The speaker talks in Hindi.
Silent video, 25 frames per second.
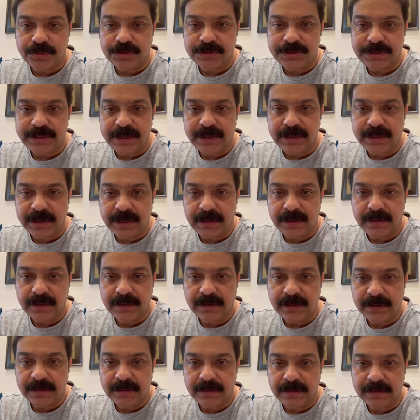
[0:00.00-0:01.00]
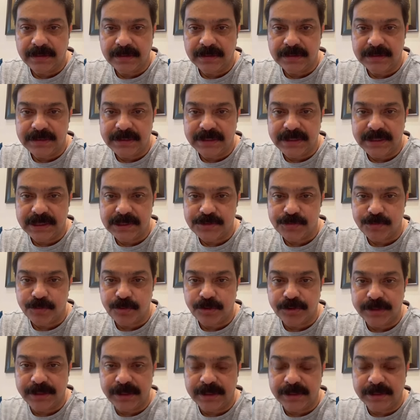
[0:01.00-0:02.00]
सिंघल जी के
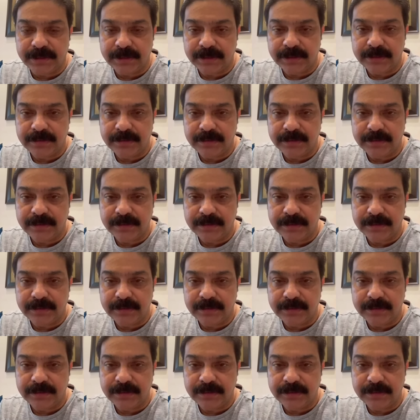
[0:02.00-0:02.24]
स्मृतिर्थ